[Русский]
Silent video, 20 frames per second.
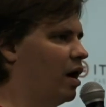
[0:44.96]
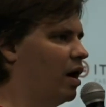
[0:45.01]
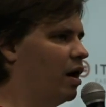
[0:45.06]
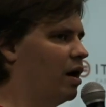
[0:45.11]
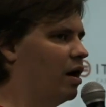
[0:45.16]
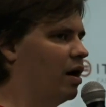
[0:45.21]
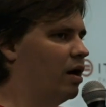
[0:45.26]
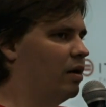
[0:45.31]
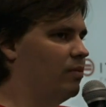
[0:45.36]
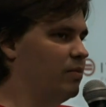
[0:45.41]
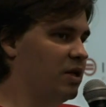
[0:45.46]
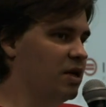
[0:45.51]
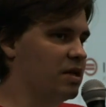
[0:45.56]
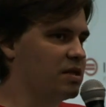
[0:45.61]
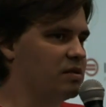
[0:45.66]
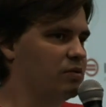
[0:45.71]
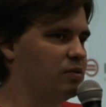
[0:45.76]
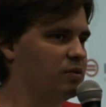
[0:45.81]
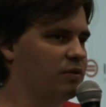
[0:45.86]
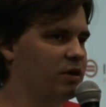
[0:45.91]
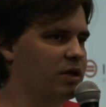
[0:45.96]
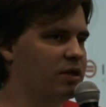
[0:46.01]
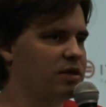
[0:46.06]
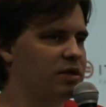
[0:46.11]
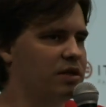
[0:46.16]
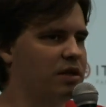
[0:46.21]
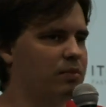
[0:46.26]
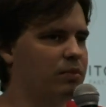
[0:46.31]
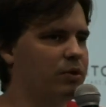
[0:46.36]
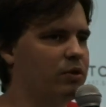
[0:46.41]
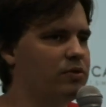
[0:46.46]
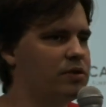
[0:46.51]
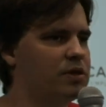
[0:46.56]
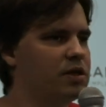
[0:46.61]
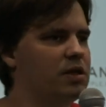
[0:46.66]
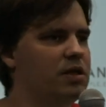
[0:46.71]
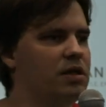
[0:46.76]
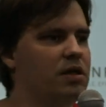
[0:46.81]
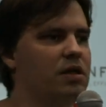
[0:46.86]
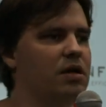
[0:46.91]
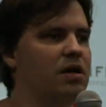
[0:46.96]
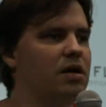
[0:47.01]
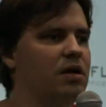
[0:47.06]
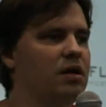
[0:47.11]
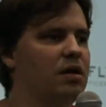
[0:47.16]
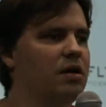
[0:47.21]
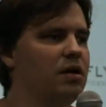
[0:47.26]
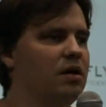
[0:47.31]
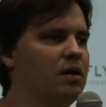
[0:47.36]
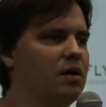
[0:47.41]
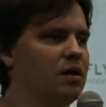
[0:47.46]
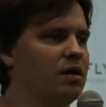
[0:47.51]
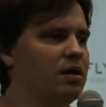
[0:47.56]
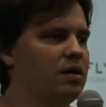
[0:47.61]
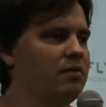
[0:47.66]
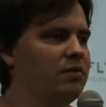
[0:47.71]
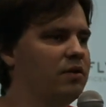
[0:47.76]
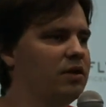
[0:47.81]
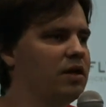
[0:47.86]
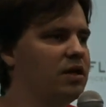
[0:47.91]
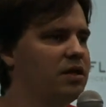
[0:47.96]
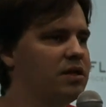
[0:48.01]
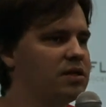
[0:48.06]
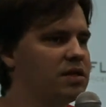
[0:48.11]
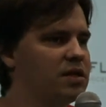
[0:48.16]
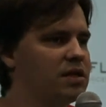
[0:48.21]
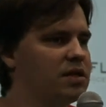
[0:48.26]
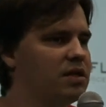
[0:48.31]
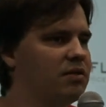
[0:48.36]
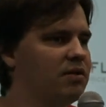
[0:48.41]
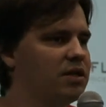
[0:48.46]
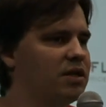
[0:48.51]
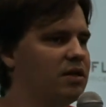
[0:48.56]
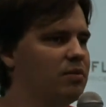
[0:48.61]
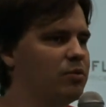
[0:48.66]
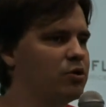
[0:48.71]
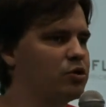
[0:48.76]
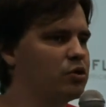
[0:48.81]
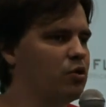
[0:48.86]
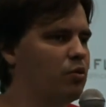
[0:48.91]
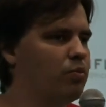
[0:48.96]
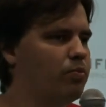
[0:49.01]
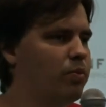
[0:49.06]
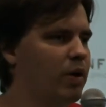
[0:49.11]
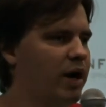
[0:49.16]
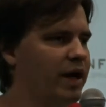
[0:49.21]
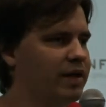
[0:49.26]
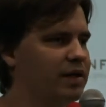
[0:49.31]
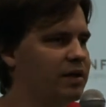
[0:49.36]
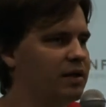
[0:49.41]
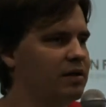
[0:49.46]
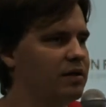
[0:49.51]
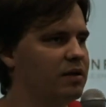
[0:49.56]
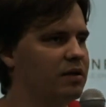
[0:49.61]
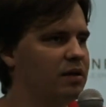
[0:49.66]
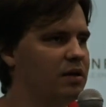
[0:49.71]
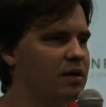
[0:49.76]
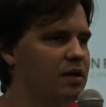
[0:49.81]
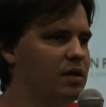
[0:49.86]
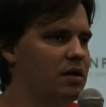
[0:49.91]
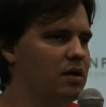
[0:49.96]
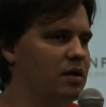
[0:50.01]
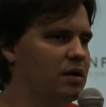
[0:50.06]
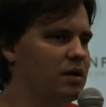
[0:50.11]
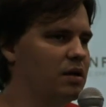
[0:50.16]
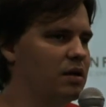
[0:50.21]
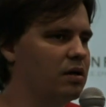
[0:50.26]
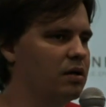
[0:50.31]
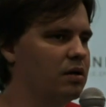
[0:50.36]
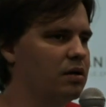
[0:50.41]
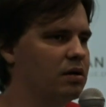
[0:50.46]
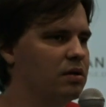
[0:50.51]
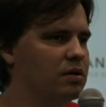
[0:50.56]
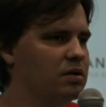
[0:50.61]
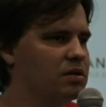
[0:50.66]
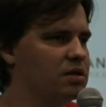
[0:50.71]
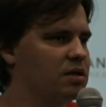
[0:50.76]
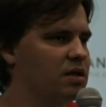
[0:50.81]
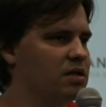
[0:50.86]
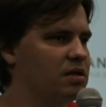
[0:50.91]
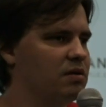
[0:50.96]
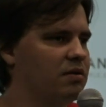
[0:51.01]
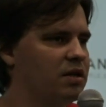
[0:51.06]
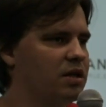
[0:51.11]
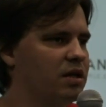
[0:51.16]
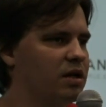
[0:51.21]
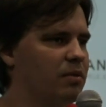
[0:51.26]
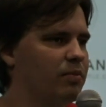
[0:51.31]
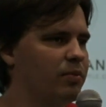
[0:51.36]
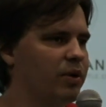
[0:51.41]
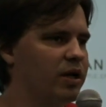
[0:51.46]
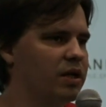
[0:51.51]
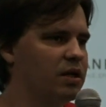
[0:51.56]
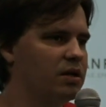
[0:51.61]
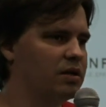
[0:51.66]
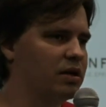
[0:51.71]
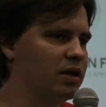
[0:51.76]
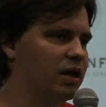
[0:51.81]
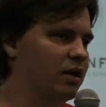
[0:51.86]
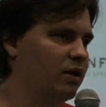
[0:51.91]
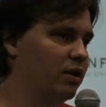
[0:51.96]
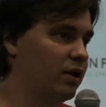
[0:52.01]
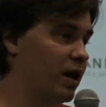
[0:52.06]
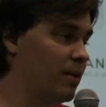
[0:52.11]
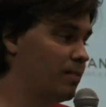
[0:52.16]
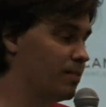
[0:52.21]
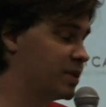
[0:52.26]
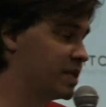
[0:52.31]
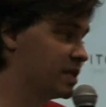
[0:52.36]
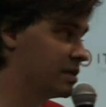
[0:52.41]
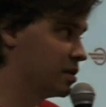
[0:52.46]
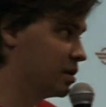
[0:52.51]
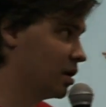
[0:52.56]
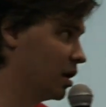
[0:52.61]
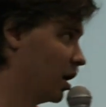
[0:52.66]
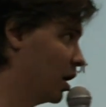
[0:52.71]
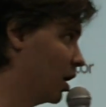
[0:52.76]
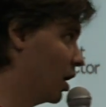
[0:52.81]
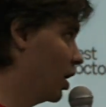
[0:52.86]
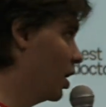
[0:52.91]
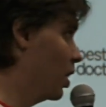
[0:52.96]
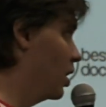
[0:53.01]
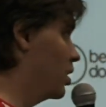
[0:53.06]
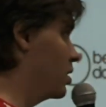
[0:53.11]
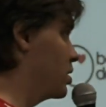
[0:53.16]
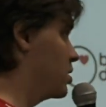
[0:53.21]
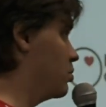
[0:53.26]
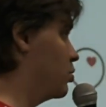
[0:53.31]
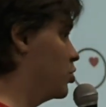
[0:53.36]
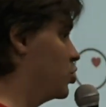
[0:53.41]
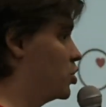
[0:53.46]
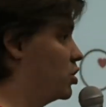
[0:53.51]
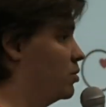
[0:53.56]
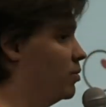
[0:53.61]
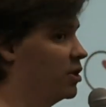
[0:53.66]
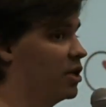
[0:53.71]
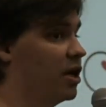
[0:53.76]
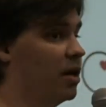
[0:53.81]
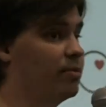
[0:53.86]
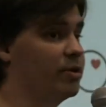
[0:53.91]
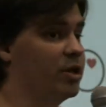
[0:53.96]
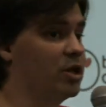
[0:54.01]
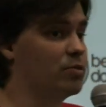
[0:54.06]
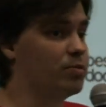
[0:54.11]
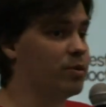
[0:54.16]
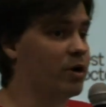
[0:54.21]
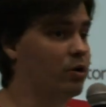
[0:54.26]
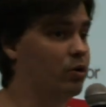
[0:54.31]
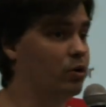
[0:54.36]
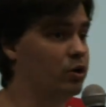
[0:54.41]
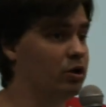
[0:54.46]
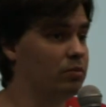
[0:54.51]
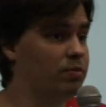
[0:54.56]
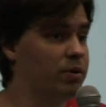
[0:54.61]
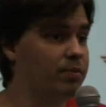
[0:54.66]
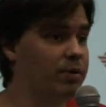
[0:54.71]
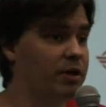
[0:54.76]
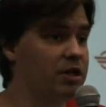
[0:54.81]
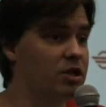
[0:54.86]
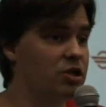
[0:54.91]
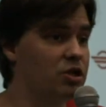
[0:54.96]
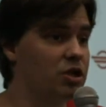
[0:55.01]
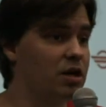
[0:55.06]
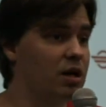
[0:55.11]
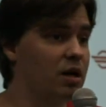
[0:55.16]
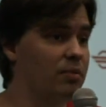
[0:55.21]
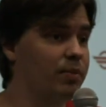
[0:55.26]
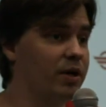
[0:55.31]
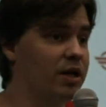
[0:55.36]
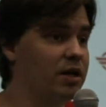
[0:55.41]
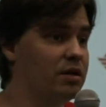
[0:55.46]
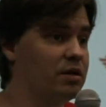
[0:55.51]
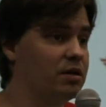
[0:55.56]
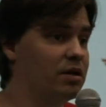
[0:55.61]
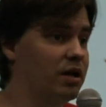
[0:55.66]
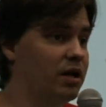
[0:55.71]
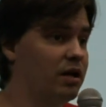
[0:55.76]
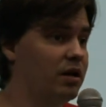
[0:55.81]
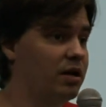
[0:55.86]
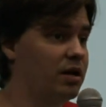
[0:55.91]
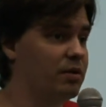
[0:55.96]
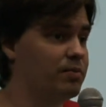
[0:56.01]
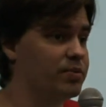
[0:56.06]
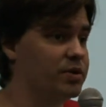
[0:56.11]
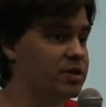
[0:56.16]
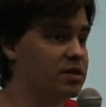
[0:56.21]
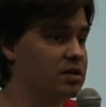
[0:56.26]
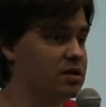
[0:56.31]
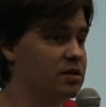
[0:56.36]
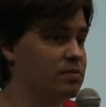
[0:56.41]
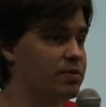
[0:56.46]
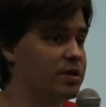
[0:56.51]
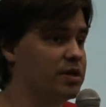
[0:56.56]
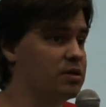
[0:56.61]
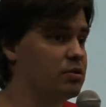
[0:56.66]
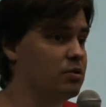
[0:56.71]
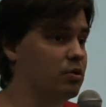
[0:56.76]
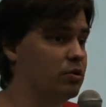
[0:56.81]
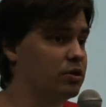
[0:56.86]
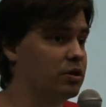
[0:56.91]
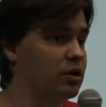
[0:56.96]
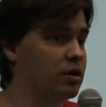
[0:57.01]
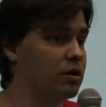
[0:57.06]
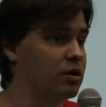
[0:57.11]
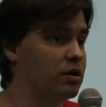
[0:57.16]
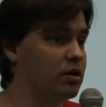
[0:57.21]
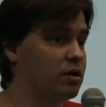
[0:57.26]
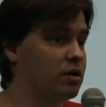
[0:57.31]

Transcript: А, меня зовут Валентин Домбровский, а, евангелист, основатель Moscow Python и сооснователь компании Dry Labs. Сегодняшний этап наш проходит при поддержке компании Dry Labs, Best Doctor